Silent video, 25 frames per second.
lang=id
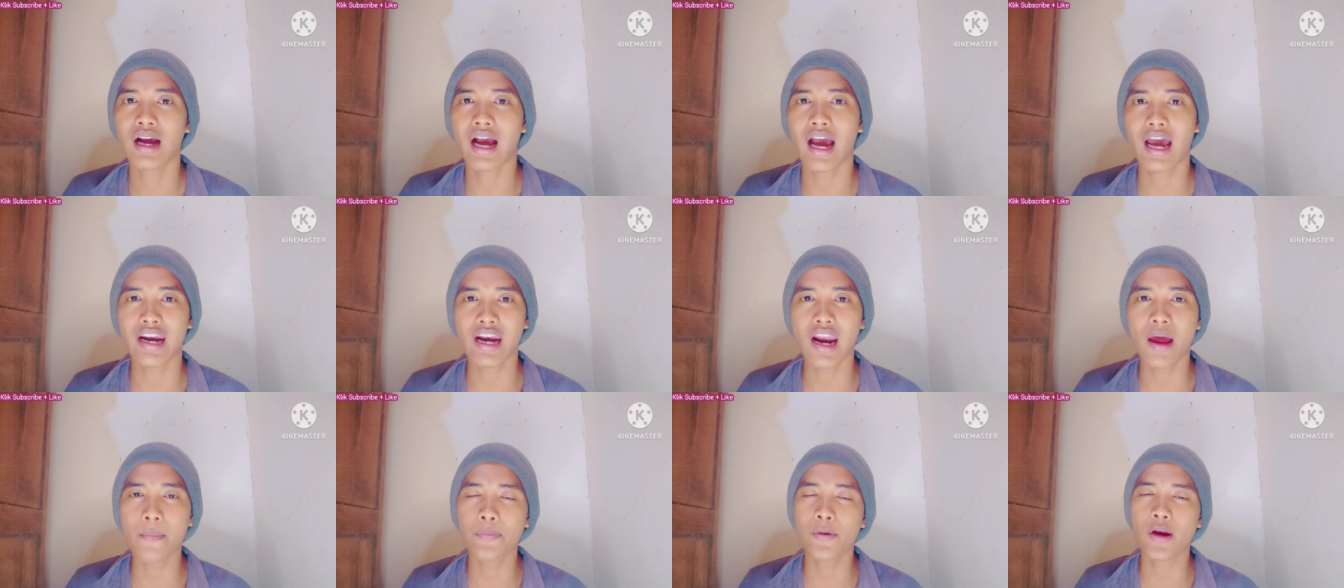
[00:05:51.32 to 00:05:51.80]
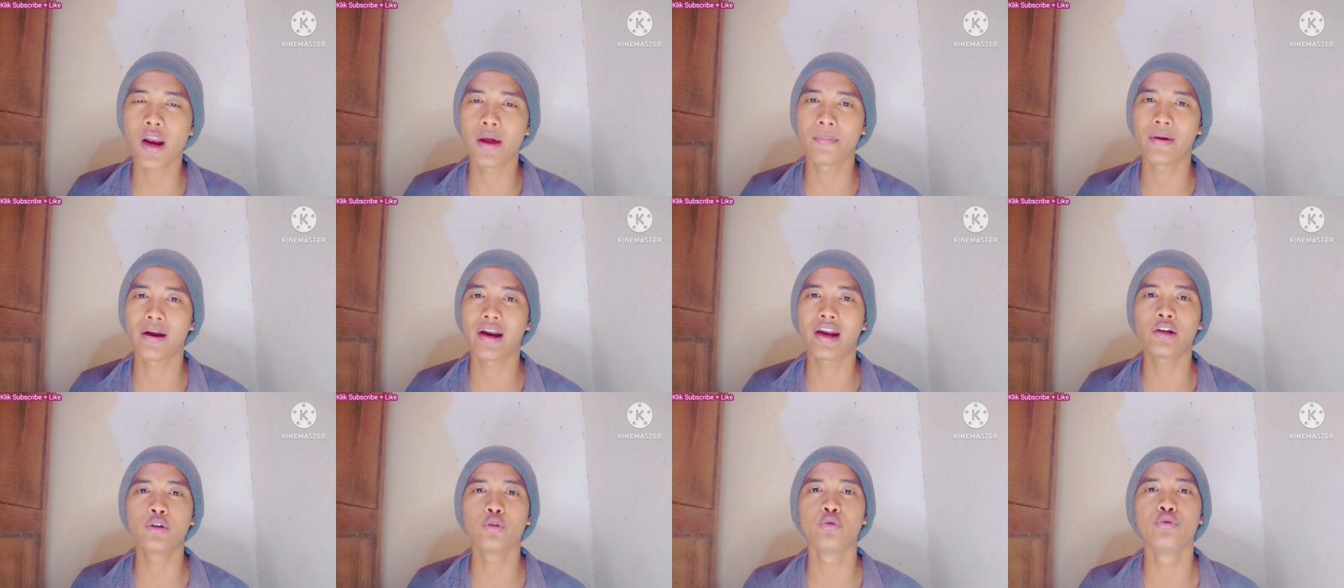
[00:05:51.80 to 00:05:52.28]
Karena bila
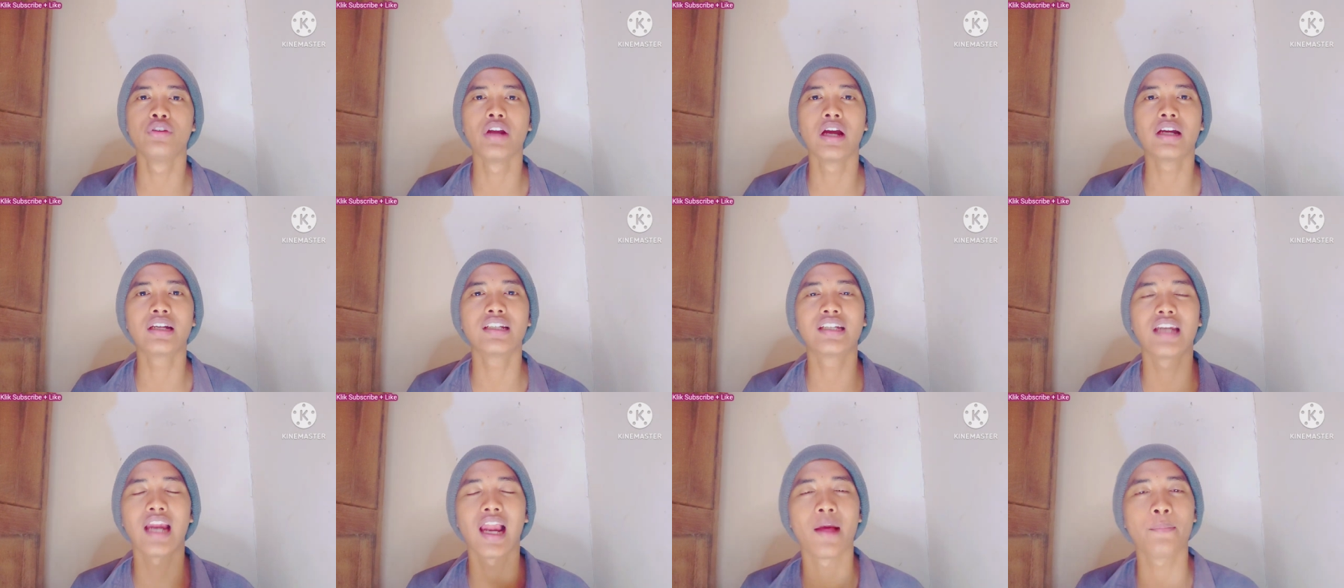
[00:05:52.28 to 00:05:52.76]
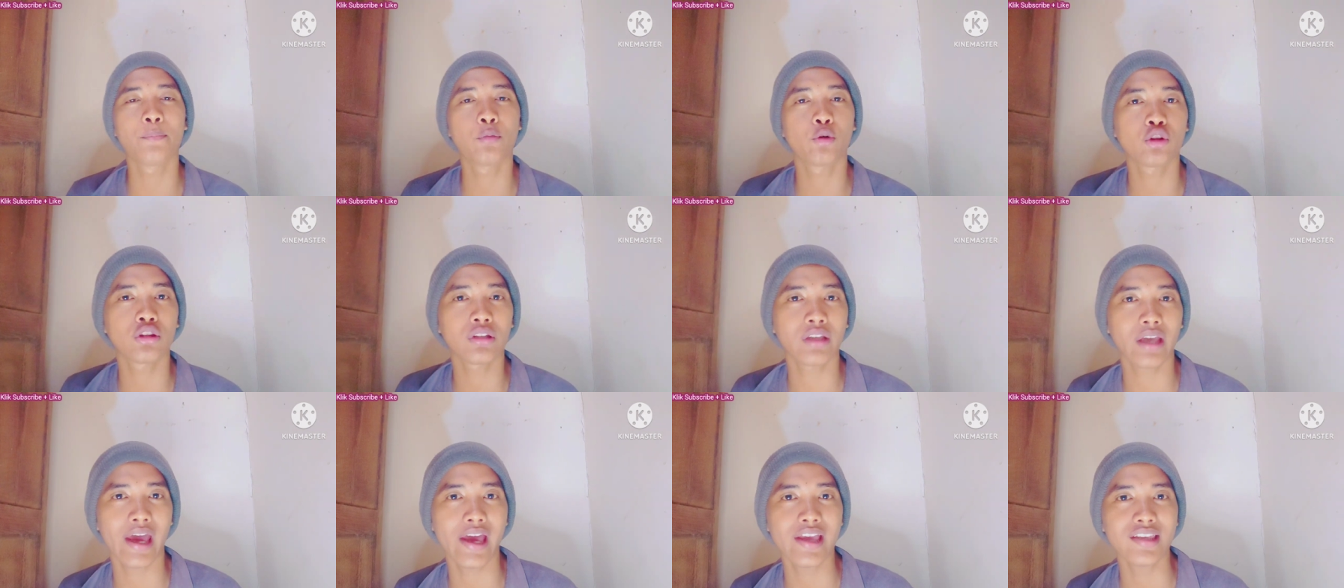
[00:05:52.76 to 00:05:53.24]
mana diundang di dalam
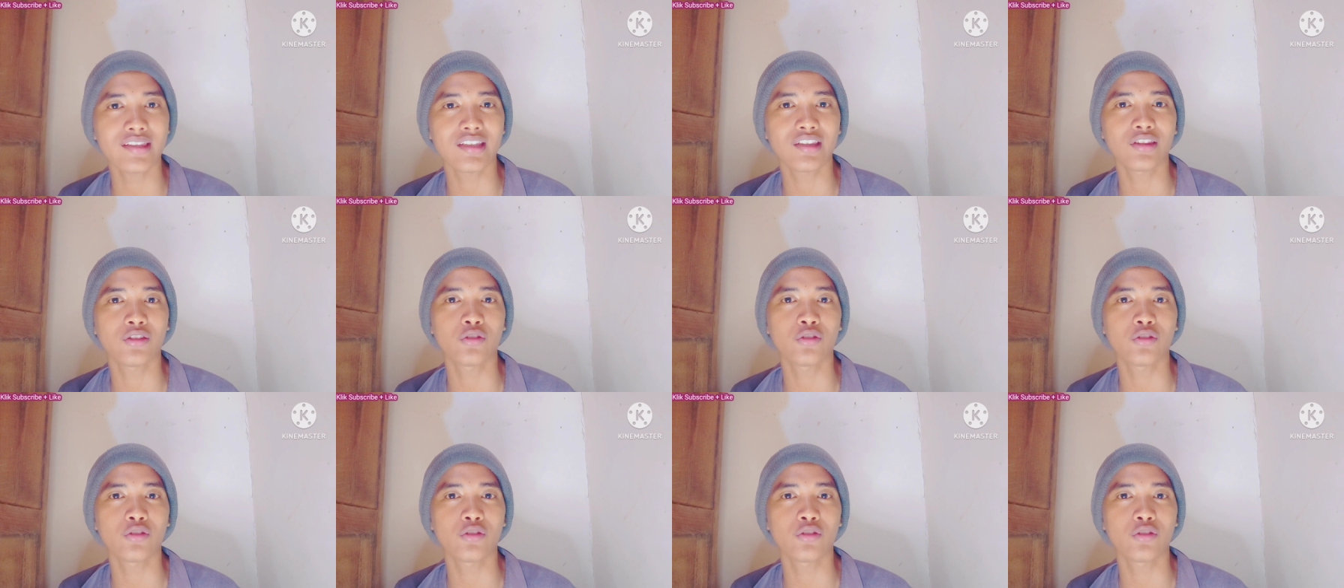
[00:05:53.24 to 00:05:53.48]
podcast,